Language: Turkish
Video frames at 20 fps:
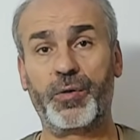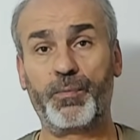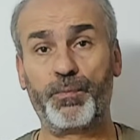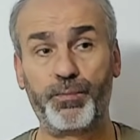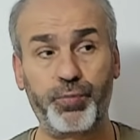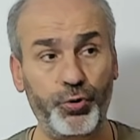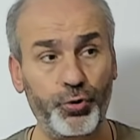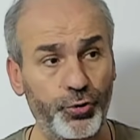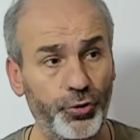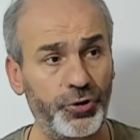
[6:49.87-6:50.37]

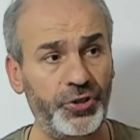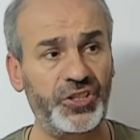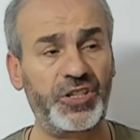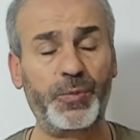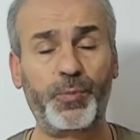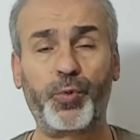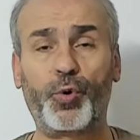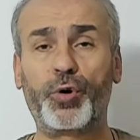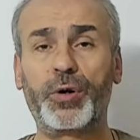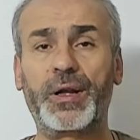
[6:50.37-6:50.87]
Bunun
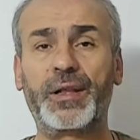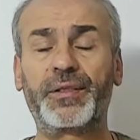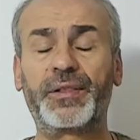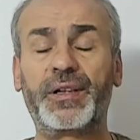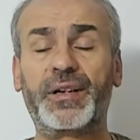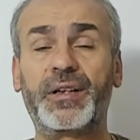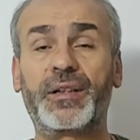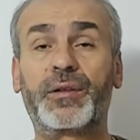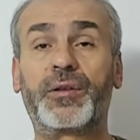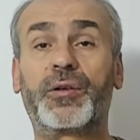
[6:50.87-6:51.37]
gibi
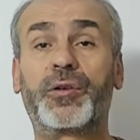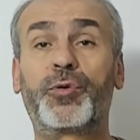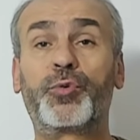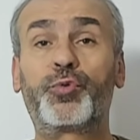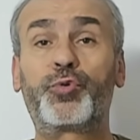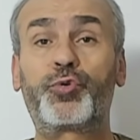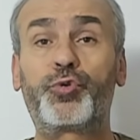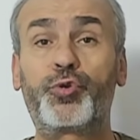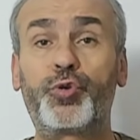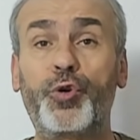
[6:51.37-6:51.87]
olanların
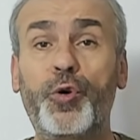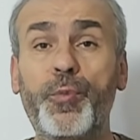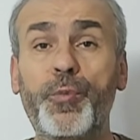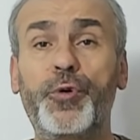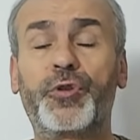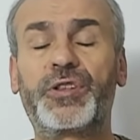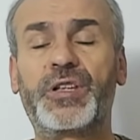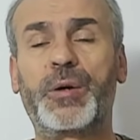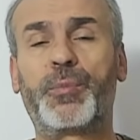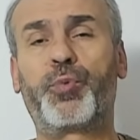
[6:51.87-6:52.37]

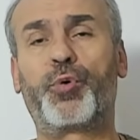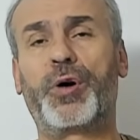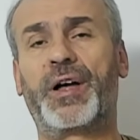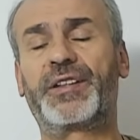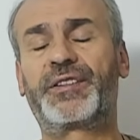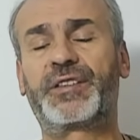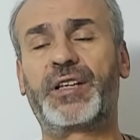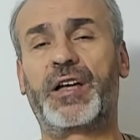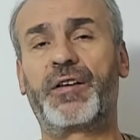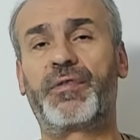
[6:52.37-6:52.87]
tümünde bu
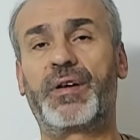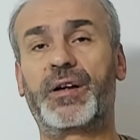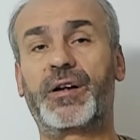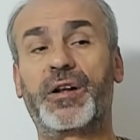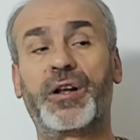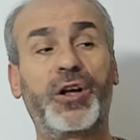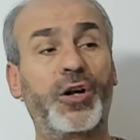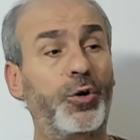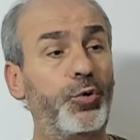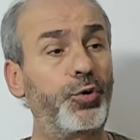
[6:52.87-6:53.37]
hata var.
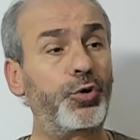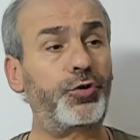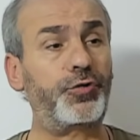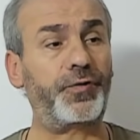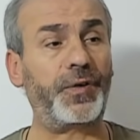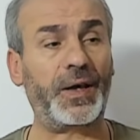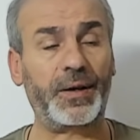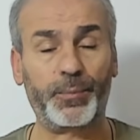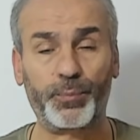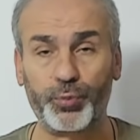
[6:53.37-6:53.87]

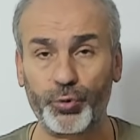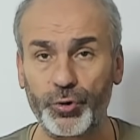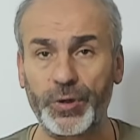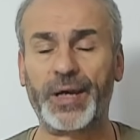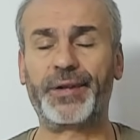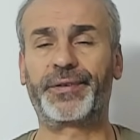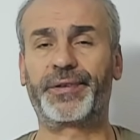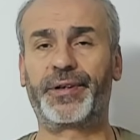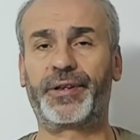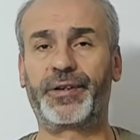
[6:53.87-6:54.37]
Lütfen bunu
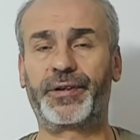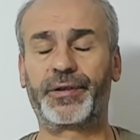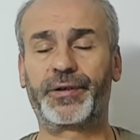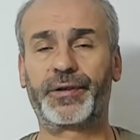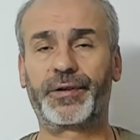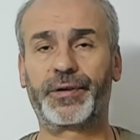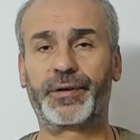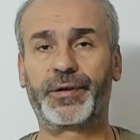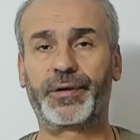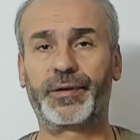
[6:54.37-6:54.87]
anlayın.
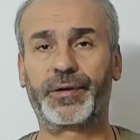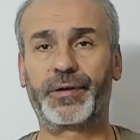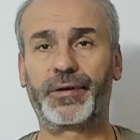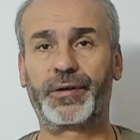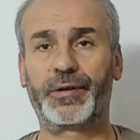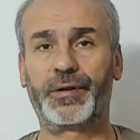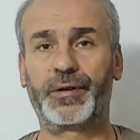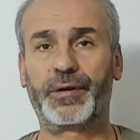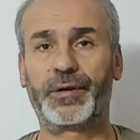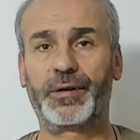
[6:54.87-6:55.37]

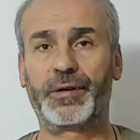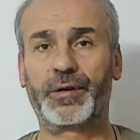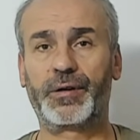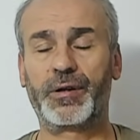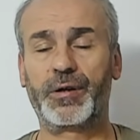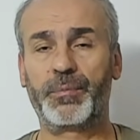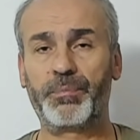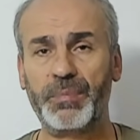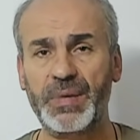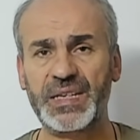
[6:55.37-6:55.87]

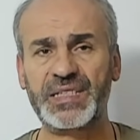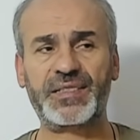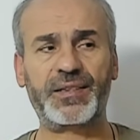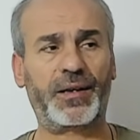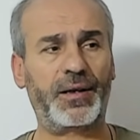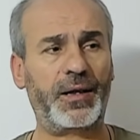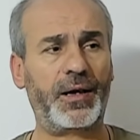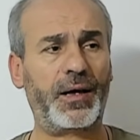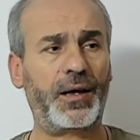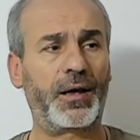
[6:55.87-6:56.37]

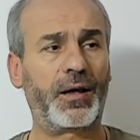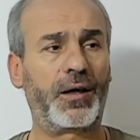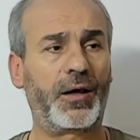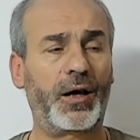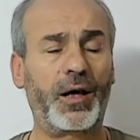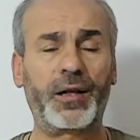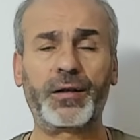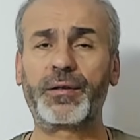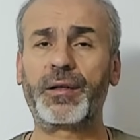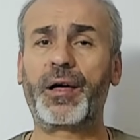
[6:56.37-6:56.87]
Mesela
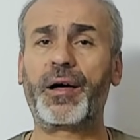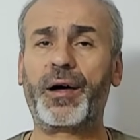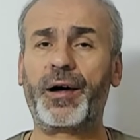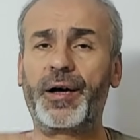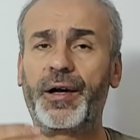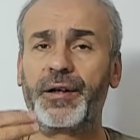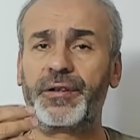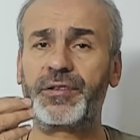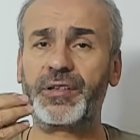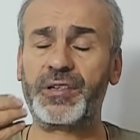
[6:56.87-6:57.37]
Allah
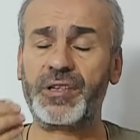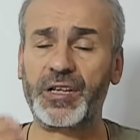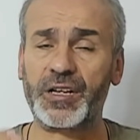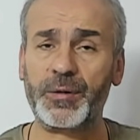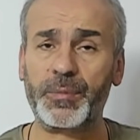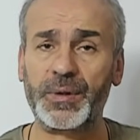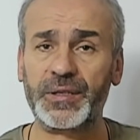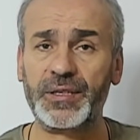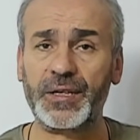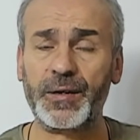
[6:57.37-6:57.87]
ayeti
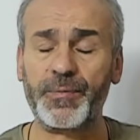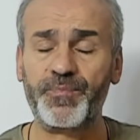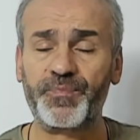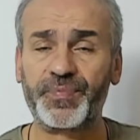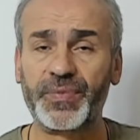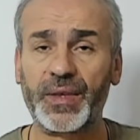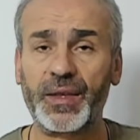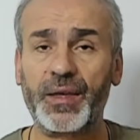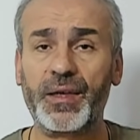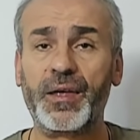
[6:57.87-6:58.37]
kerimede
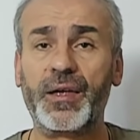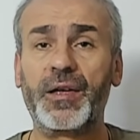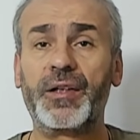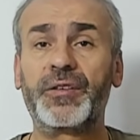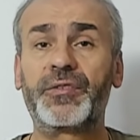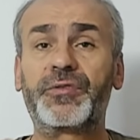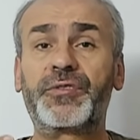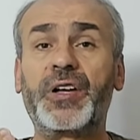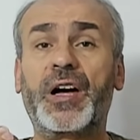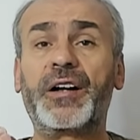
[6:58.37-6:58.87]

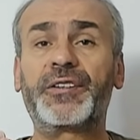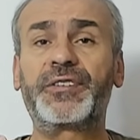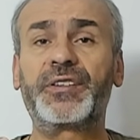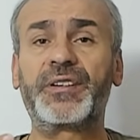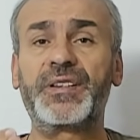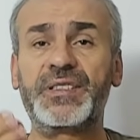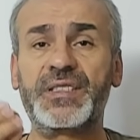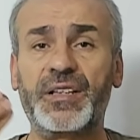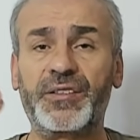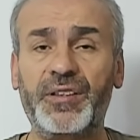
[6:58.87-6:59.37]

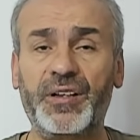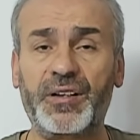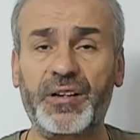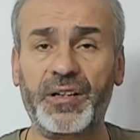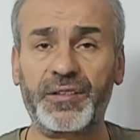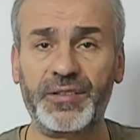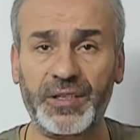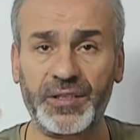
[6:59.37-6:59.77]
tartınıza dikkat